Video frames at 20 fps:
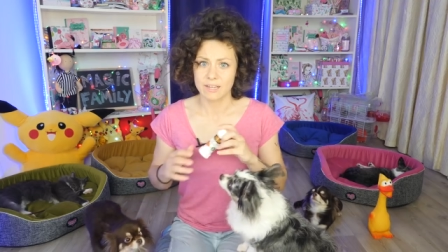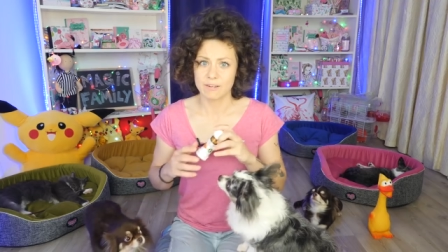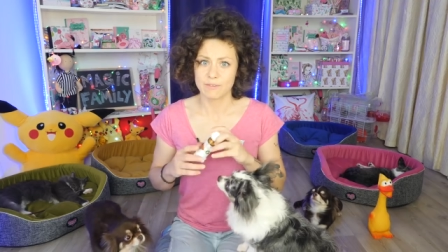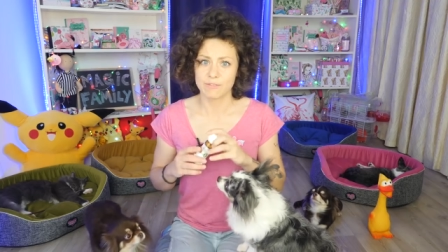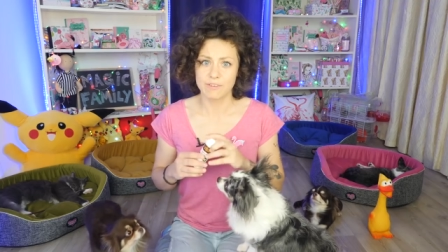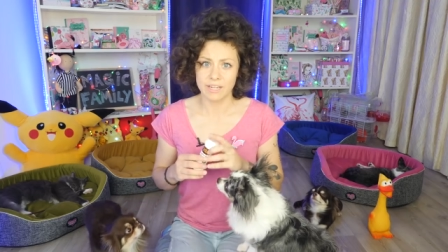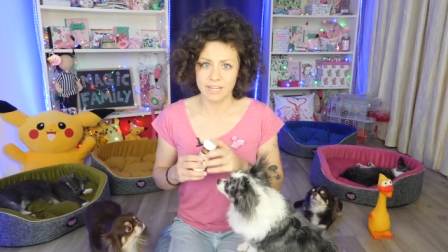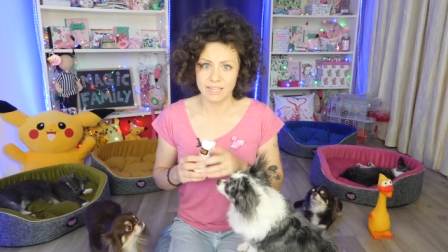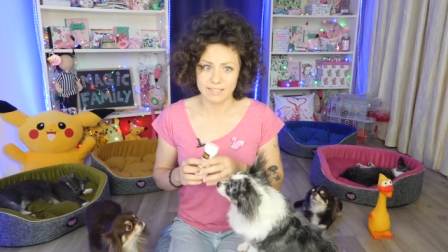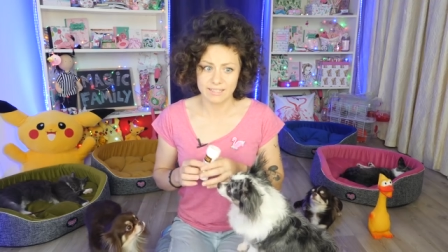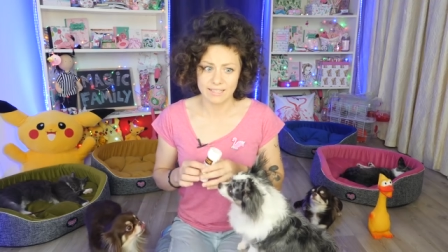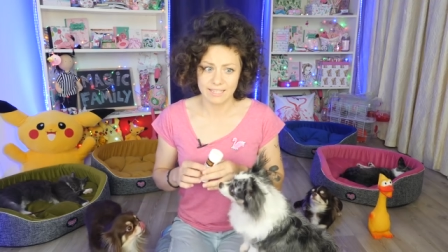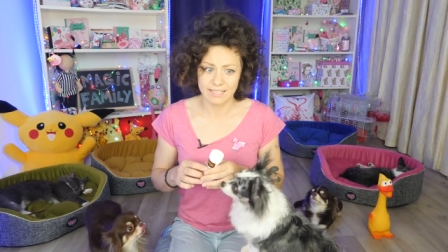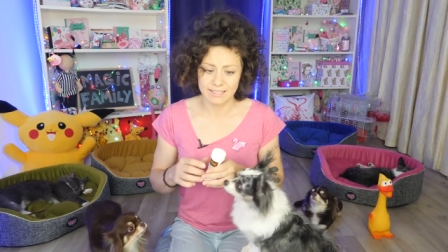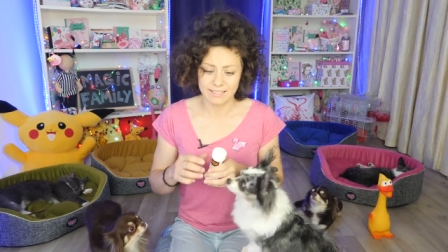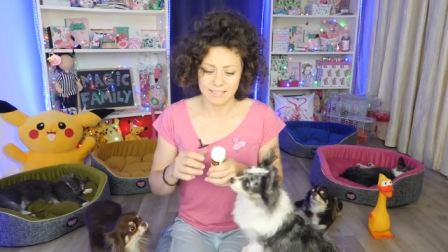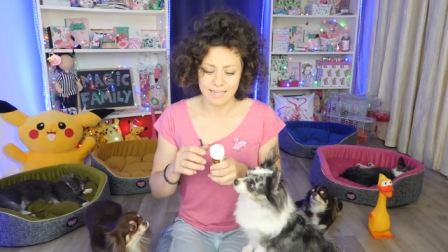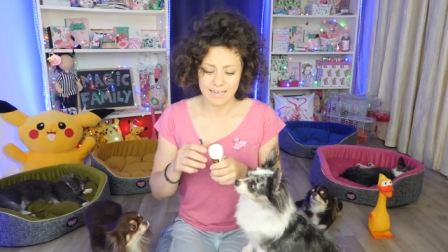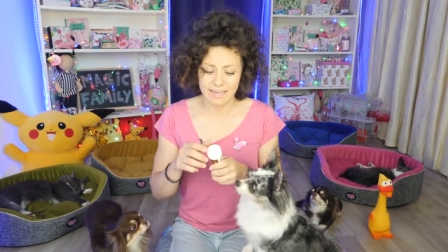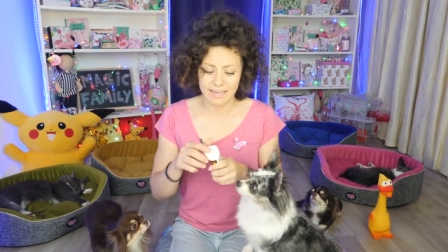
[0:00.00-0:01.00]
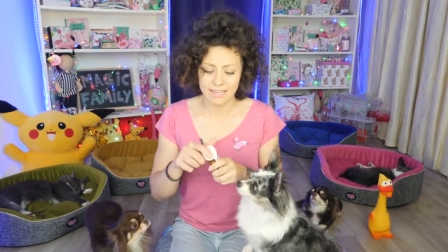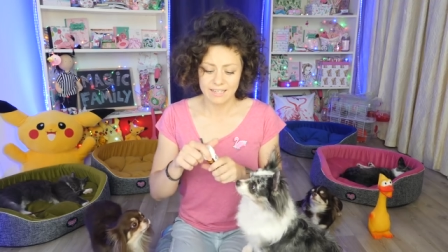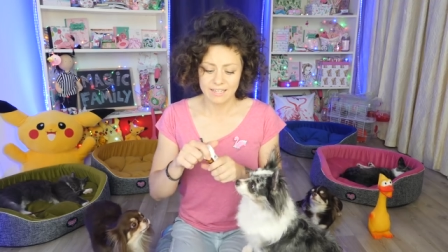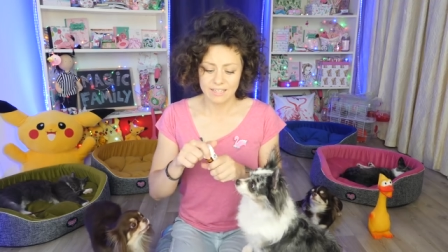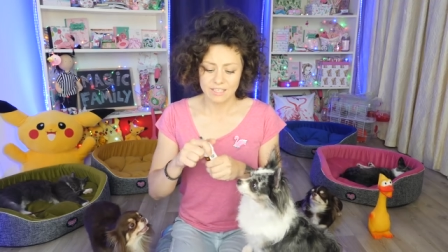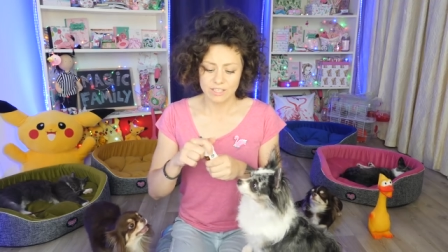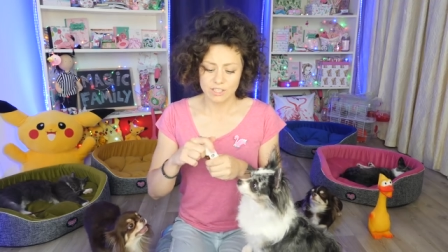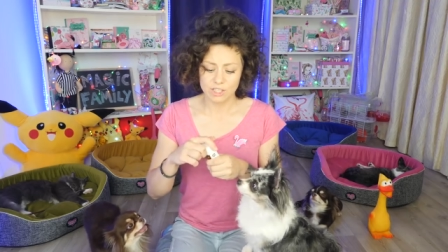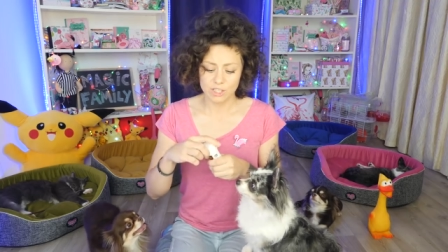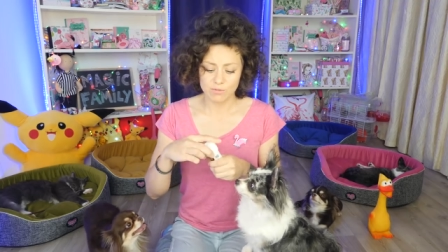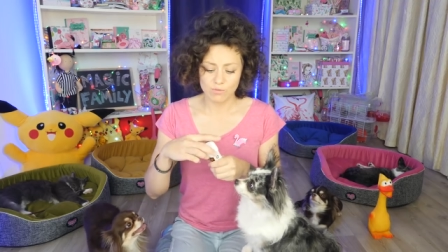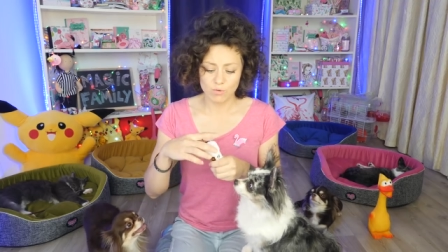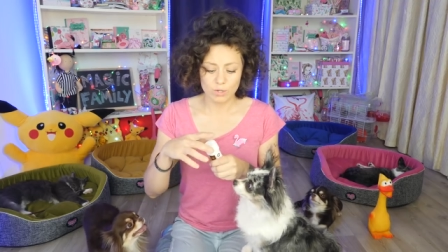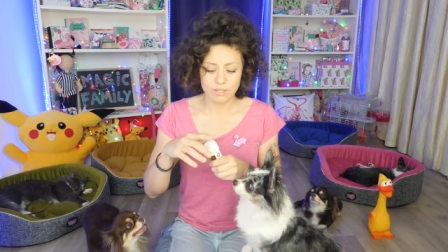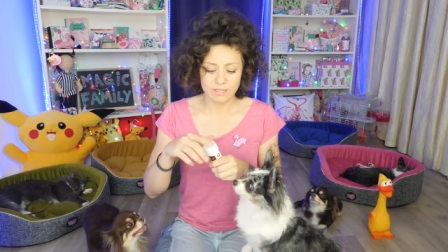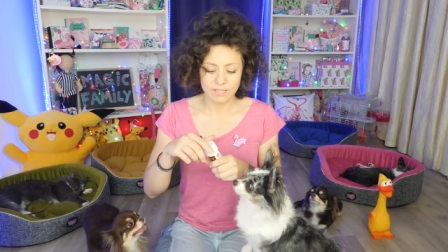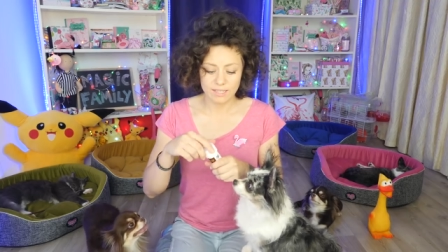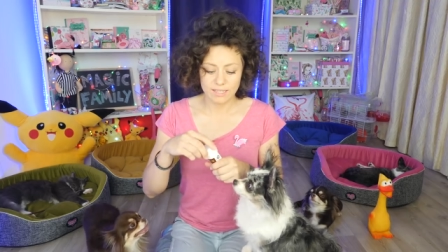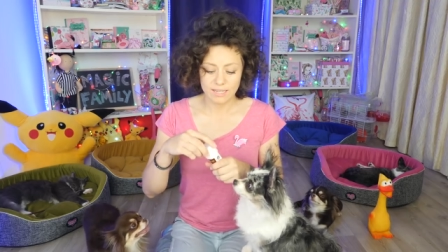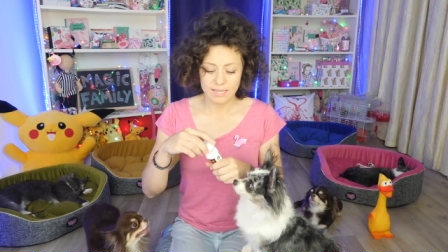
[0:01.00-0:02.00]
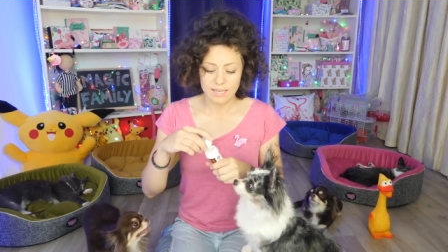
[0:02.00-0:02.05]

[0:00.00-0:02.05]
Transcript: вредное для животных.